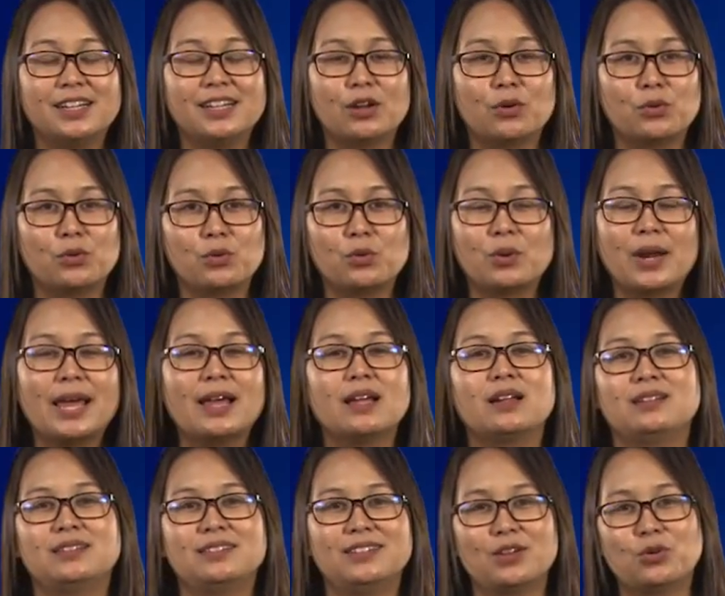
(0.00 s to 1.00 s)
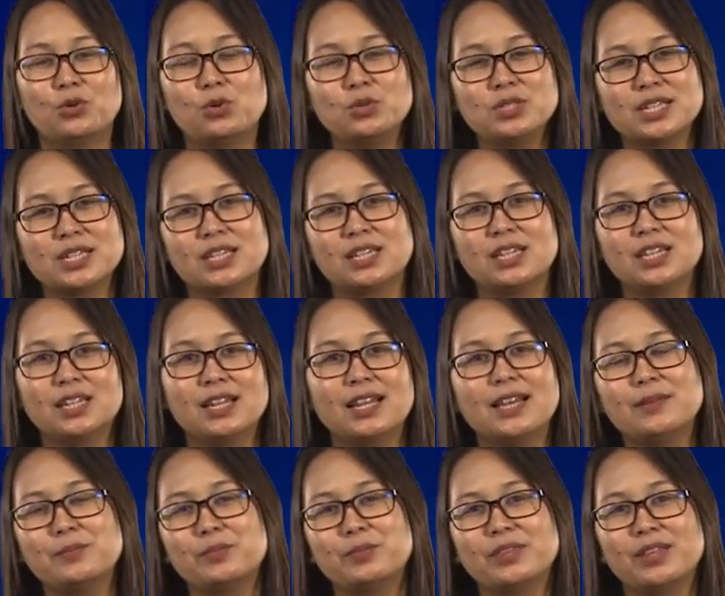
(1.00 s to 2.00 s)
เรารู้แล้วเรารู้จักคิดแล้
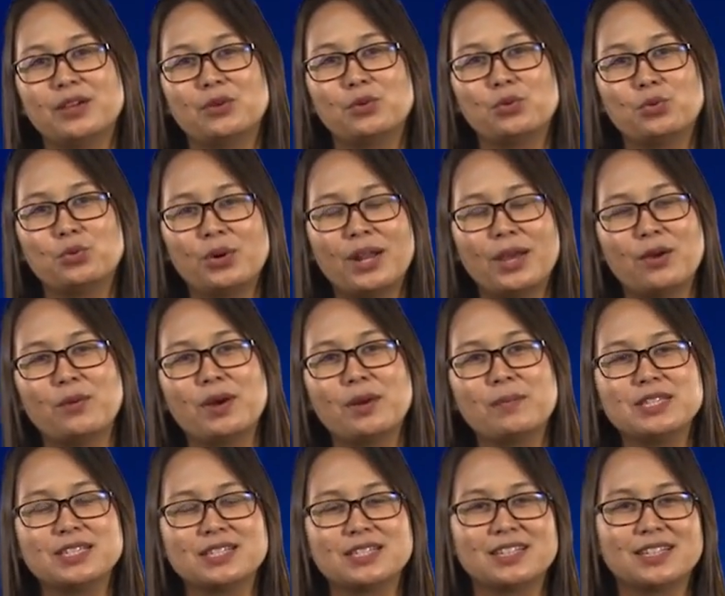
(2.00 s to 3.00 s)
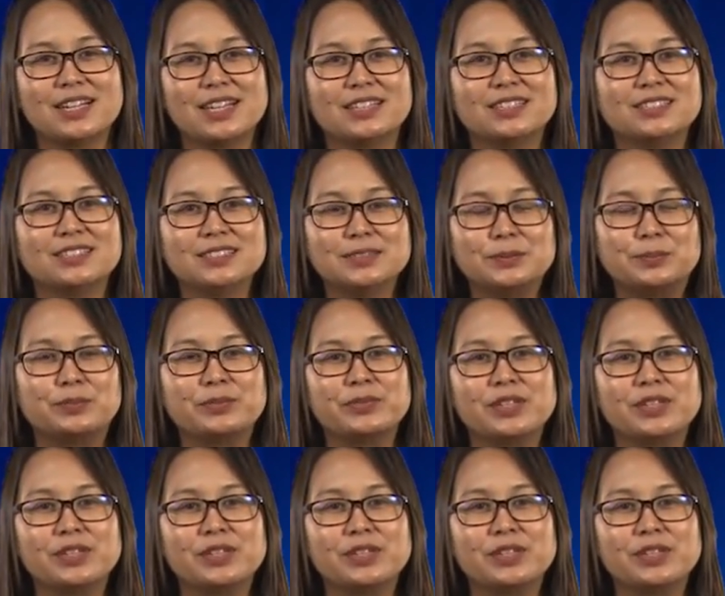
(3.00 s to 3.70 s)
วเรารู้แล้วว่ามันจะเกิดอะไรขึ้น